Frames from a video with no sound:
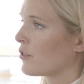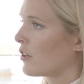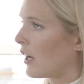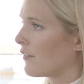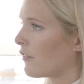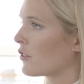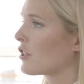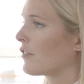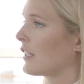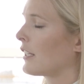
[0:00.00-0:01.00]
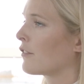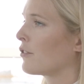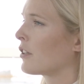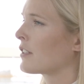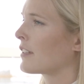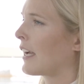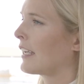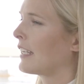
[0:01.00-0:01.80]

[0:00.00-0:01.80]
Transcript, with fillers: wird auch einfach wirtschaftlich ihre Folgen zeigen.